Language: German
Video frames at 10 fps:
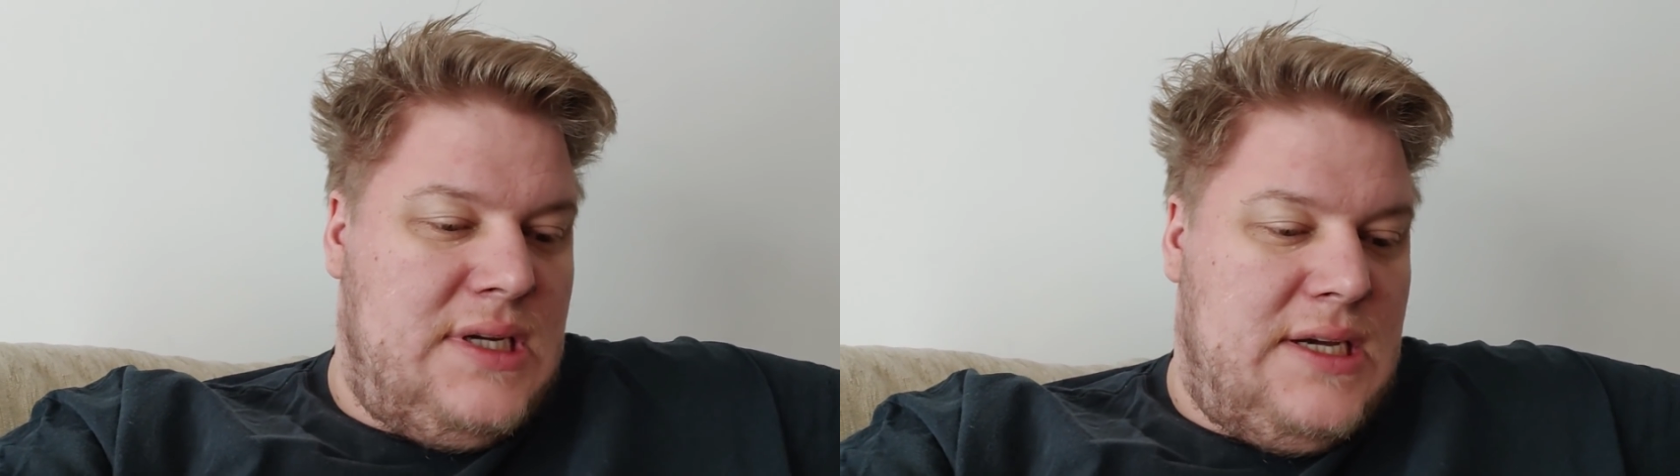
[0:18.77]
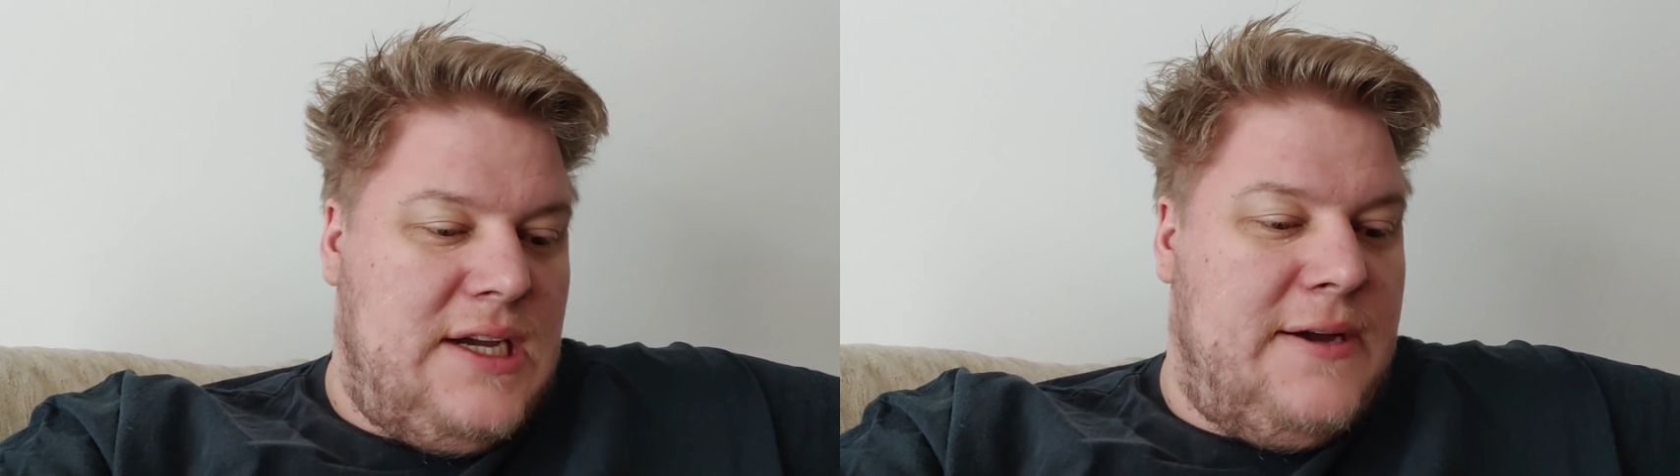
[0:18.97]

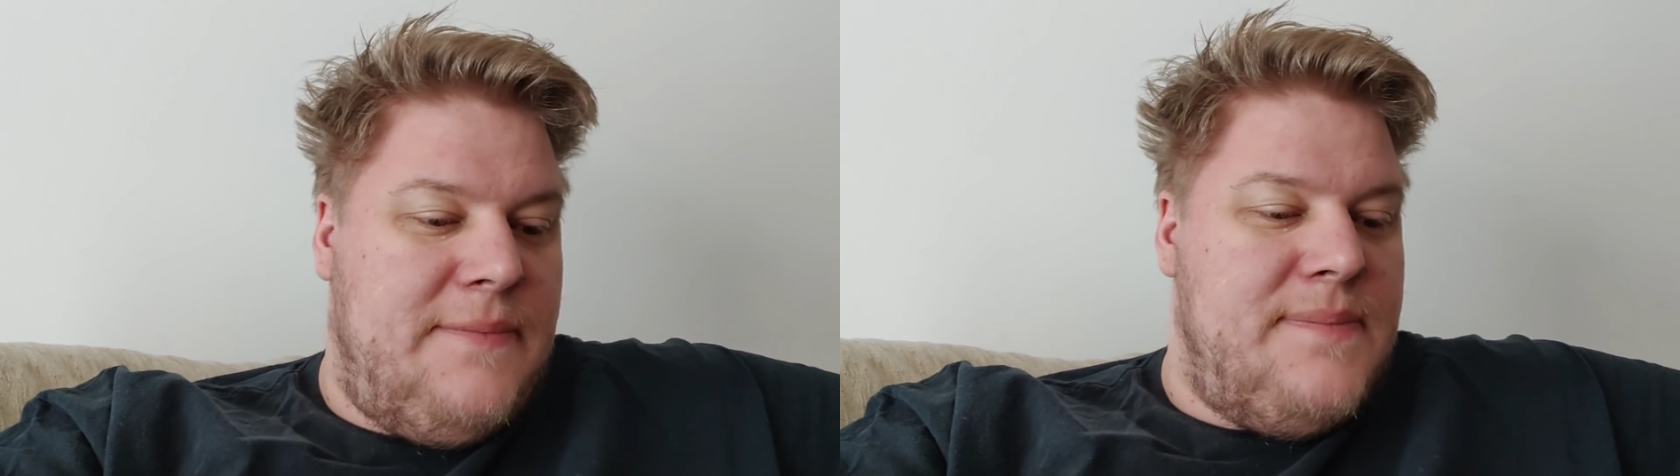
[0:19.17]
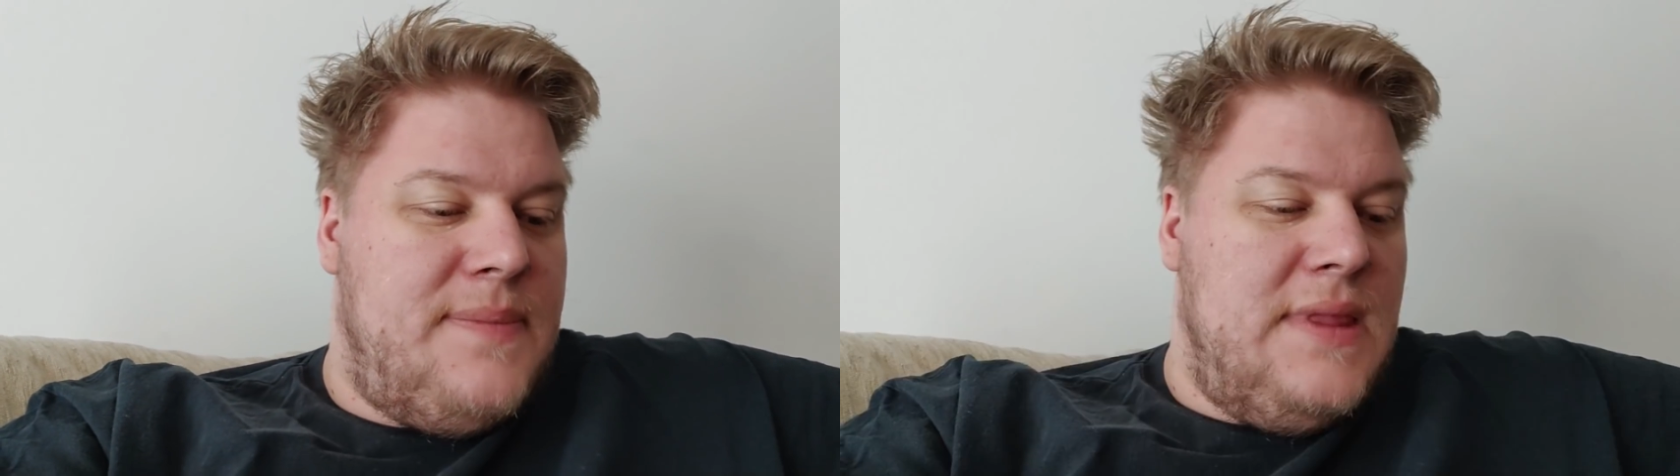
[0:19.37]

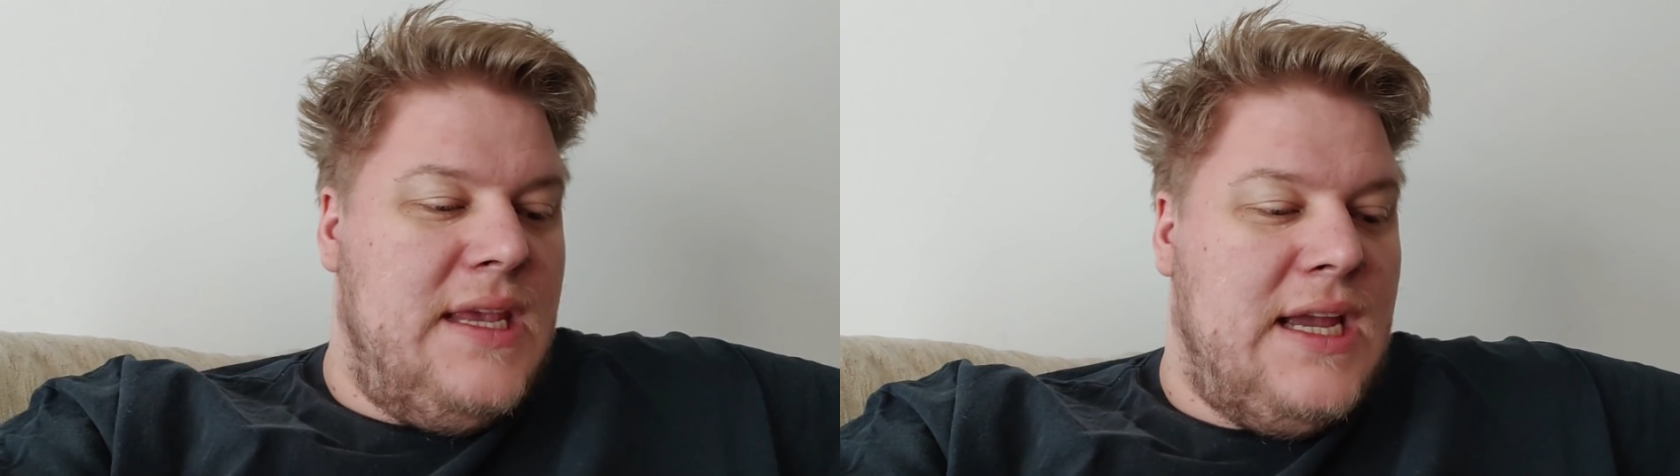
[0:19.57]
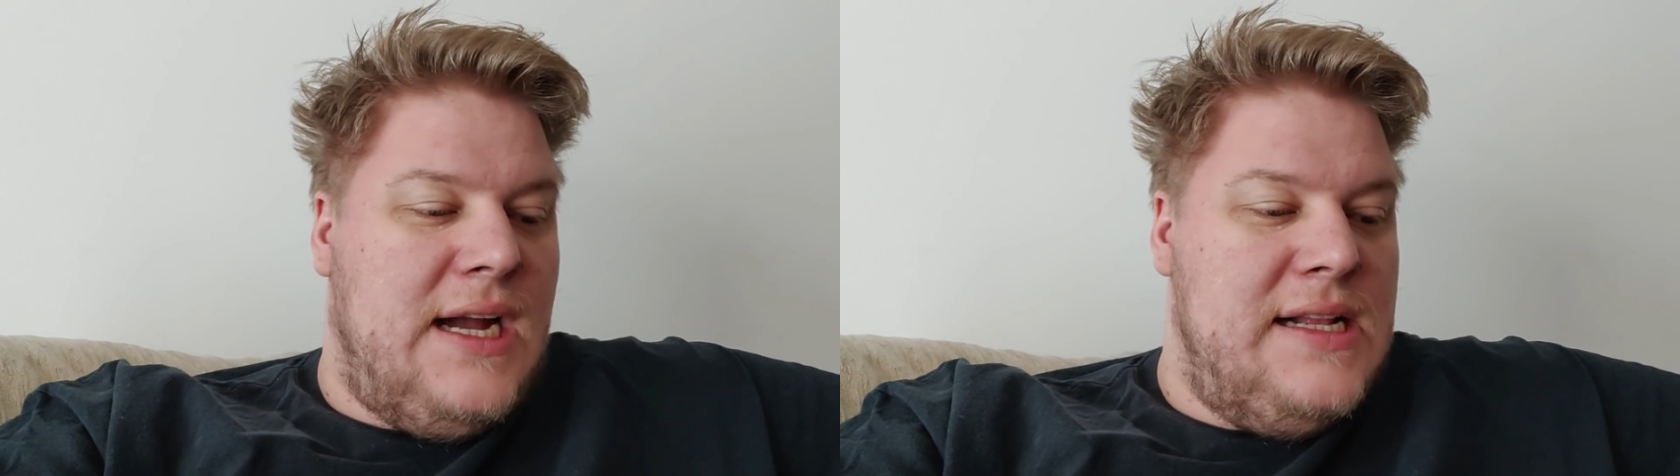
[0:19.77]
ähm,
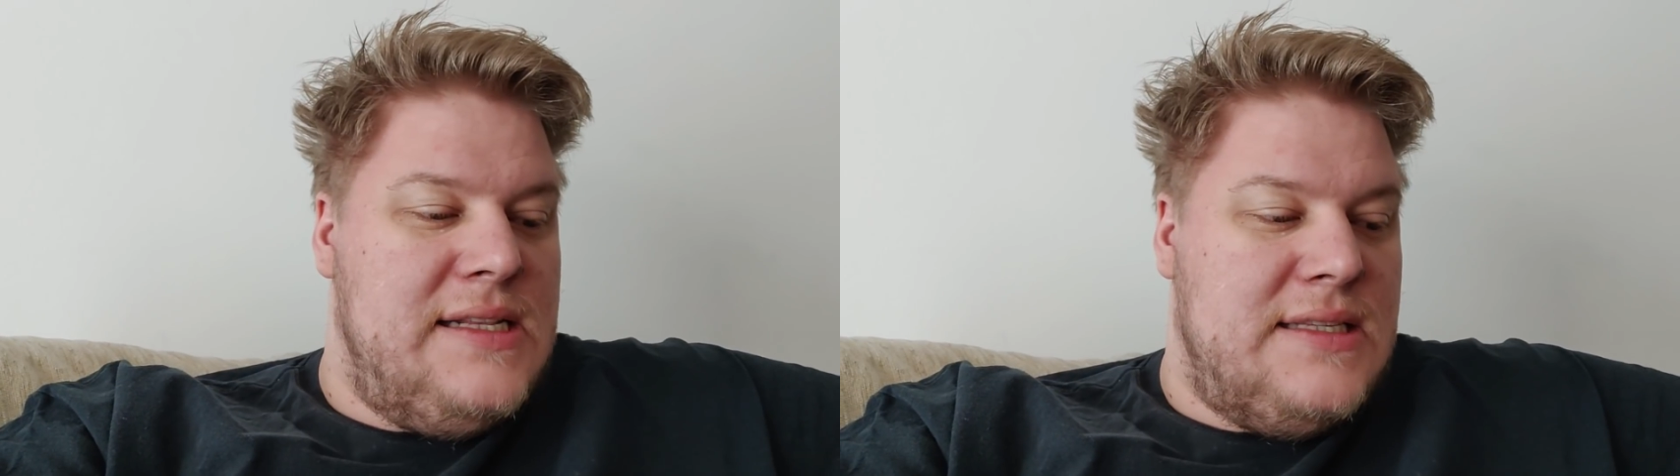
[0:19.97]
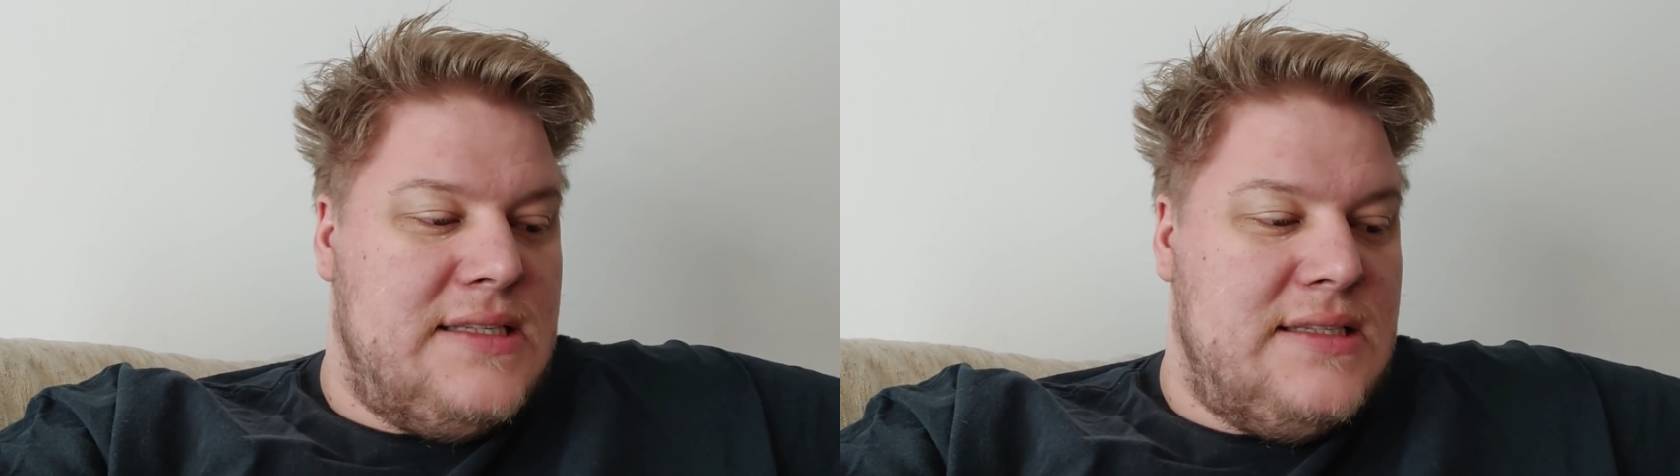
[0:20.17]
nicht
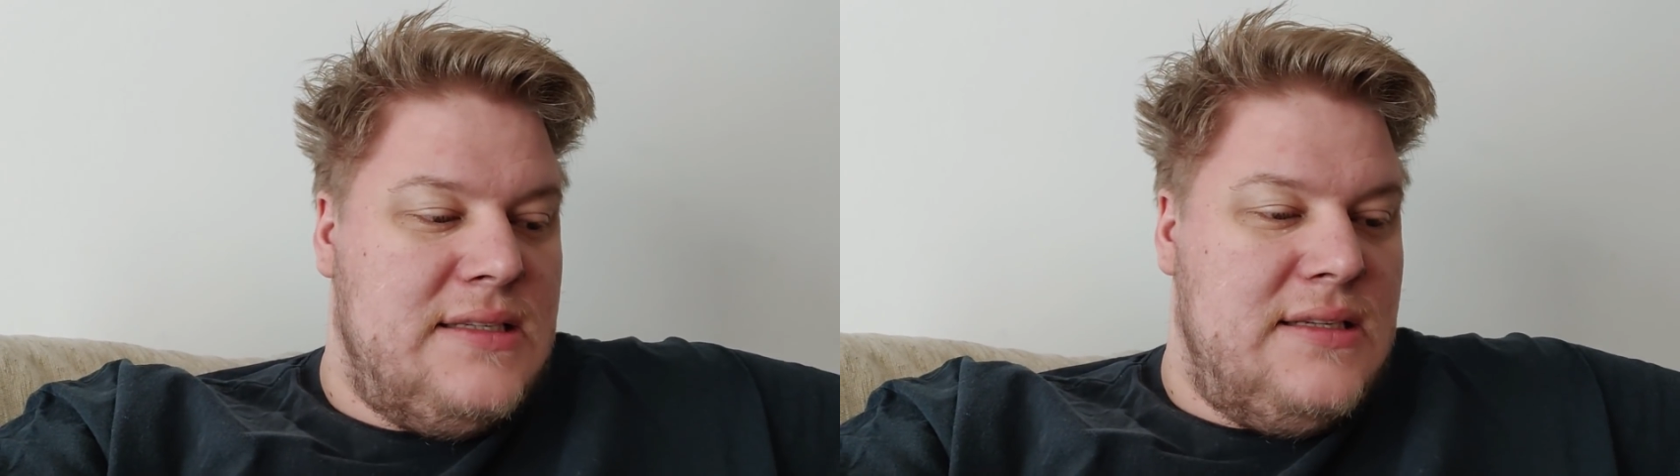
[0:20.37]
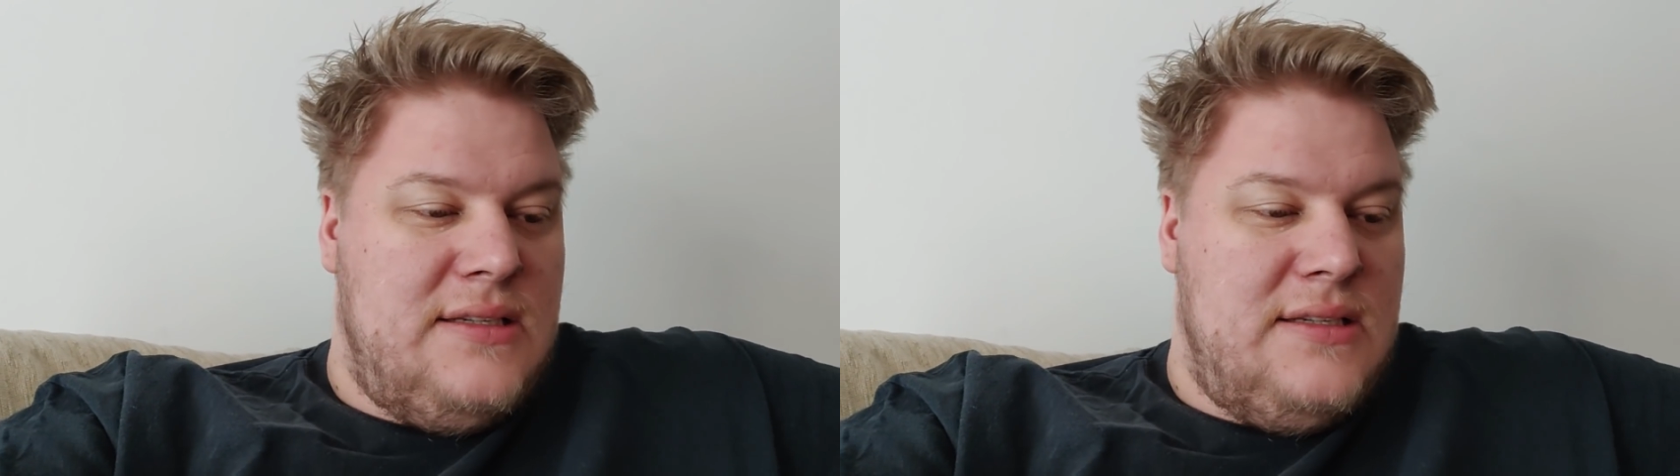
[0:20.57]
als